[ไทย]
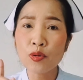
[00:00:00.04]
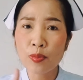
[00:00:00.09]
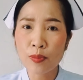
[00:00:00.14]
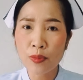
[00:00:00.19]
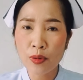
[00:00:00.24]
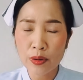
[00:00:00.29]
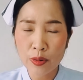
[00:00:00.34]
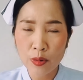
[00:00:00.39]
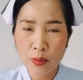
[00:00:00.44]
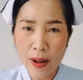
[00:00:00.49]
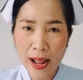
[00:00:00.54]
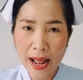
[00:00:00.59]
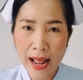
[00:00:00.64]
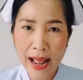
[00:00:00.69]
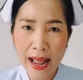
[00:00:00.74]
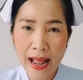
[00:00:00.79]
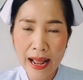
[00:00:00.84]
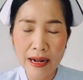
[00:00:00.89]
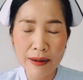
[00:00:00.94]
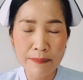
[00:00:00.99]
ลูกขุมขนก
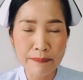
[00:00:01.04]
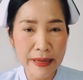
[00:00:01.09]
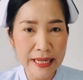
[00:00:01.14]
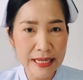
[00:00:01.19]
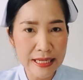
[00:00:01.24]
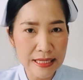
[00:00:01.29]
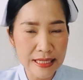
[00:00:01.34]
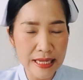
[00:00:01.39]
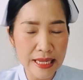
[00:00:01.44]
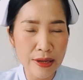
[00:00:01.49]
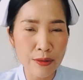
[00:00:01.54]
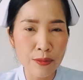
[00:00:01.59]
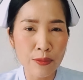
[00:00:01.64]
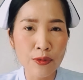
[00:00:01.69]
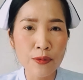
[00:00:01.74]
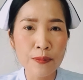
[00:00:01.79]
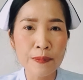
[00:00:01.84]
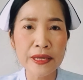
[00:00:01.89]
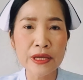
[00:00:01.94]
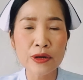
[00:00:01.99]
ว้างเป็นสิว
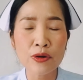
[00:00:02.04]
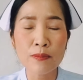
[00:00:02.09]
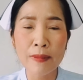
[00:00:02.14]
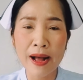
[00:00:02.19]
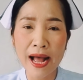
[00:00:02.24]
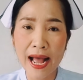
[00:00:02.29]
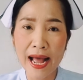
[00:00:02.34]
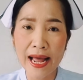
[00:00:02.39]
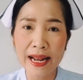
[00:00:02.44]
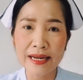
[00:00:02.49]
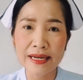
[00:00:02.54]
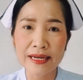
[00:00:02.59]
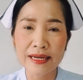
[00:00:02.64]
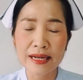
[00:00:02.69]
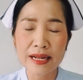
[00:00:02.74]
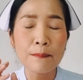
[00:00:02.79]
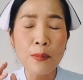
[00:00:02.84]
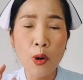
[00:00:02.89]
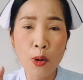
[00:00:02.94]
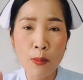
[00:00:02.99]
ผิวมัน
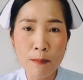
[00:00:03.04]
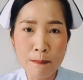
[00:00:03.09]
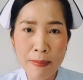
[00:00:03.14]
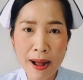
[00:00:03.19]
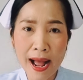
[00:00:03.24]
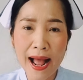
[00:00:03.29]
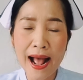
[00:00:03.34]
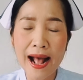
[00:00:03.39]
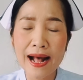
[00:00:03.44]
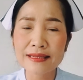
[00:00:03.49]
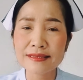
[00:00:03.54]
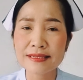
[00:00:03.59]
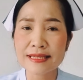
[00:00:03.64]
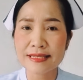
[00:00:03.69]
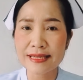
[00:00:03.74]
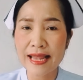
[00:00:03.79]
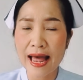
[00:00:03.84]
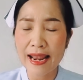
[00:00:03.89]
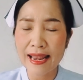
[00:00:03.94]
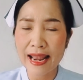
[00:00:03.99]
ผมบางศี
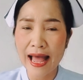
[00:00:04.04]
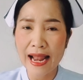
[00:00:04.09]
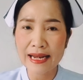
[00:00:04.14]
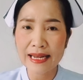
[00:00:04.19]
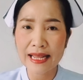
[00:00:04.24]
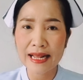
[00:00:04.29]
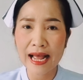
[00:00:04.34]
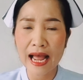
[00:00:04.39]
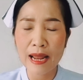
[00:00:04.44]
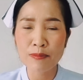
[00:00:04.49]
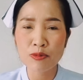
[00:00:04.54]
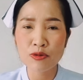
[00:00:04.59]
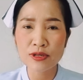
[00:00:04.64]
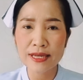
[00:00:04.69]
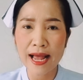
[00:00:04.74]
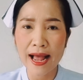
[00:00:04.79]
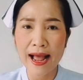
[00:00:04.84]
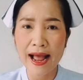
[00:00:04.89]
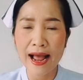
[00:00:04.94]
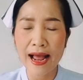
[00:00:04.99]
รษะล้านคล้ายๆผู้
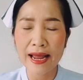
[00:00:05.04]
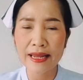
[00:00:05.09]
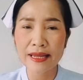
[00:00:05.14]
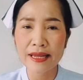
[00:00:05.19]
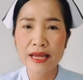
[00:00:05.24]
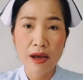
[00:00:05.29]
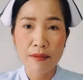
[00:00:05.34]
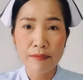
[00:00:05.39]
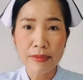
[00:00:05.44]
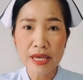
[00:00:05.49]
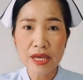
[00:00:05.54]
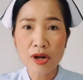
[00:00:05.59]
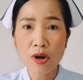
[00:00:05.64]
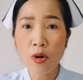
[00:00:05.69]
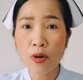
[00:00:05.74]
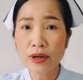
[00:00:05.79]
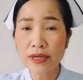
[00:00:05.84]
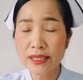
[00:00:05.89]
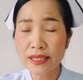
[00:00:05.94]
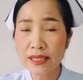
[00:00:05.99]
ชายมี
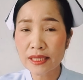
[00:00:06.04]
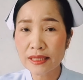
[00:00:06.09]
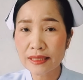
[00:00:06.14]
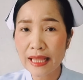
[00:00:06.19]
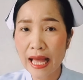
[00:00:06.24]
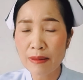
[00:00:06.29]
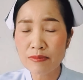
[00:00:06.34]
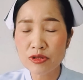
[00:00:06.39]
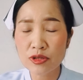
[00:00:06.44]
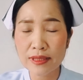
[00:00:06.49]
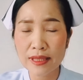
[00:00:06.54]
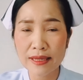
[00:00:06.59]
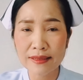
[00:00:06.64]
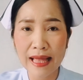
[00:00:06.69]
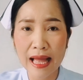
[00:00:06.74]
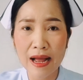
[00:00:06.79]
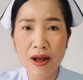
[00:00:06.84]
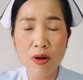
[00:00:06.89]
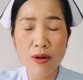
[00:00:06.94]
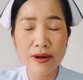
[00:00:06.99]
ขนขึ้นตามจุด
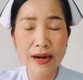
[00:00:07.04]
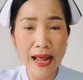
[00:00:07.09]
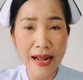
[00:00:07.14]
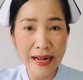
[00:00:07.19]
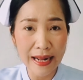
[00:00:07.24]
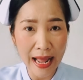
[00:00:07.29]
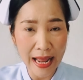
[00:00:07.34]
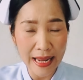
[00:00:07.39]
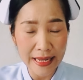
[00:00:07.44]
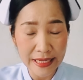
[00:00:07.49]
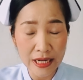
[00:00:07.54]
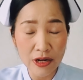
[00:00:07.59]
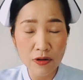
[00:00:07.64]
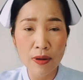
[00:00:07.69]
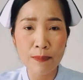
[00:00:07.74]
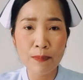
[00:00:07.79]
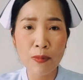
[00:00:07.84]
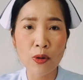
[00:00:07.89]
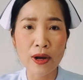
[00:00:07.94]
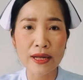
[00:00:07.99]
ต่างๆของร่างกายเยอะ
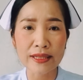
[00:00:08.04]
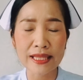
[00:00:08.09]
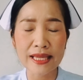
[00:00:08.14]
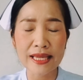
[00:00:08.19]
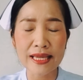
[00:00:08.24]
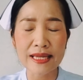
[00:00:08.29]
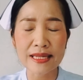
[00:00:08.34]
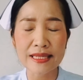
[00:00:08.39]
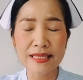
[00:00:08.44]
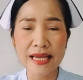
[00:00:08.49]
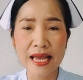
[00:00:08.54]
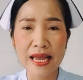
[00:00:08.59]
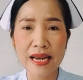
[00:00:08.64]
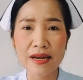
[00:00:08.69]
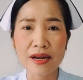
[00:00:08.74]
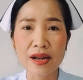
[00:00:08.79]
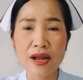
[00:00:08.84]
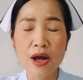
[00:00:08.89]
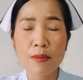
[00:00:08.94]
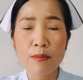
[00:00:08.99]
กว่าปกติเช่น
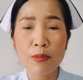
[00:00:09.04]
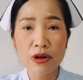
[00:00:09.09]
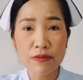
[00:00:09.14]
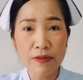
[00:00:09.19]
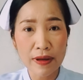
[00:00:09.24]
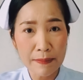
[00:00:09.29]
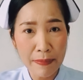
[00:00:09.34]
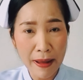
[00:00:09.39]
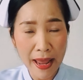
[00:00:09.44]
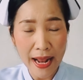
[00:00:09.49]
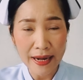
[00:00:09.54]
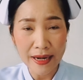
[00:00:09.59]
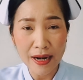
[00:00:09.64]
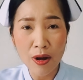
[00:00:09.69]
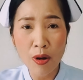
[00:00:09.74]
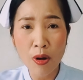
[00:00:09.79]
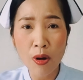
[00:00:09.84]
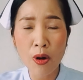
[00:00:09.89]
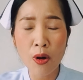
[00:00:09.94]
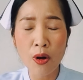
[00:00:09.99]
บริเวณแผงห
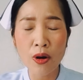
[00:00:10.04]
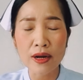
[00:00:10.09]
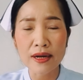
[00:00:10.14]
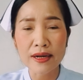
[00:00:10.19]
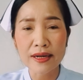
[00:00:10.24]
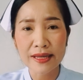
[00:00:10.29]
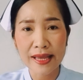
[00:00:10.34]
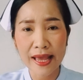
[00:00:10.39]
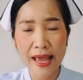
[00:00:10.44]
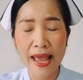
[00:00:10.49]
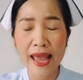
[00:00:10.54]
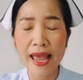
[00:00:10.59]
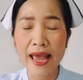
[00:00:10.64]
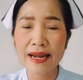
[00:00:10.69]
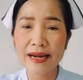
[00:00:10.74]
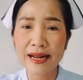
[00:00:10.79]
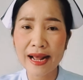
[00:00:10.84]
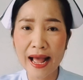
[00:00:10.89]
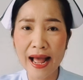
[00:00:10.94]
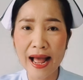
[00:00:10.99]
น้าอกแข
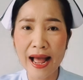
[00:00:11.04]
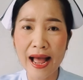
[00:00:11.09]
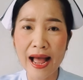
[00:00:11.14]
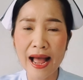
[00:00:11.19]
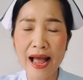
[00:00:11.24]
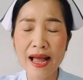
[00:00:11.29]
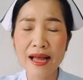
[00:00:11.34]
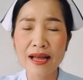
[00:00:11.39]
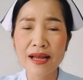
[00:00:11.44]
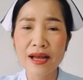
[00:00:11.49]
นขา